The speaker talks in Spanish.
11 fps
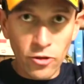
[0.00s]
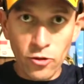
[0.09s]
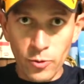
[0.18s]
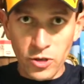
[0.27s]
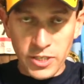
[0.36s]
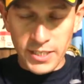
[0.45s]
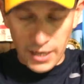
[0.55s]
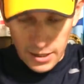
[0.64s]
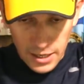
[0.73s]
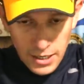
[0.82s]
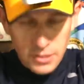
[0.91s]
de dos broches
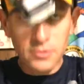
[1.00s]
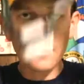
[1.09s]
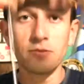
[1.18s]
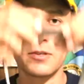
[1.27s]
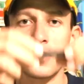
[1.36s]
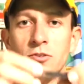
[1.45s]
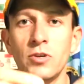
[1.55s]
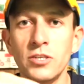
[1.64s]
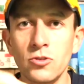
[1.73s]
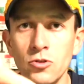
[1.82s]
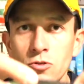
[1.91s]
aquí atrás, que son
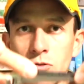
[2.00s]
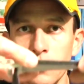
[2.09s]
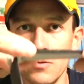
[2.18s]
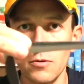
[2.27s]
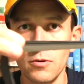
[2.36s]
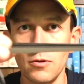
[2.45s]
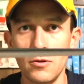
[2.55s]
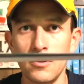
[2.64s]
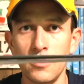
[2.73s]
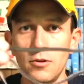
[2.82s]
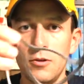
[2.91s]
estos.
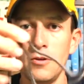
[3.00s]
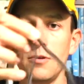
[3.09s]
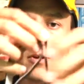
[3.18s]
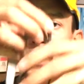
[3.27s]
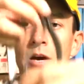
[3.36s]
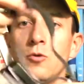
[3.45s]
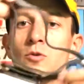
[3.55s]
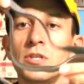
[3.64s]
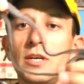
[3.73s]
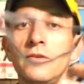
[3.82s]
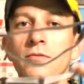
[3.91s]
Y
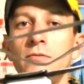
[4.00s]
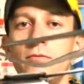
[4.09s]
ajusta.